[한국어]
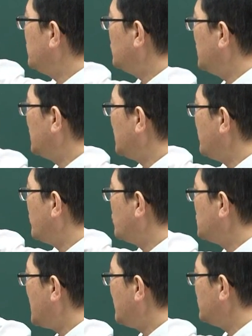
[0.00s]
비교되는 게
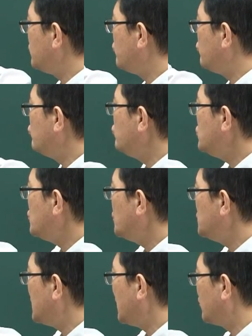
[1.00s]
뭐냐면
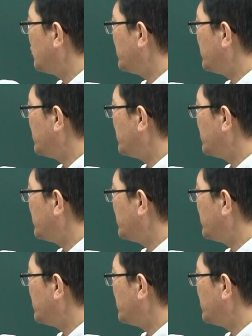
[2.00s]
유니온이라고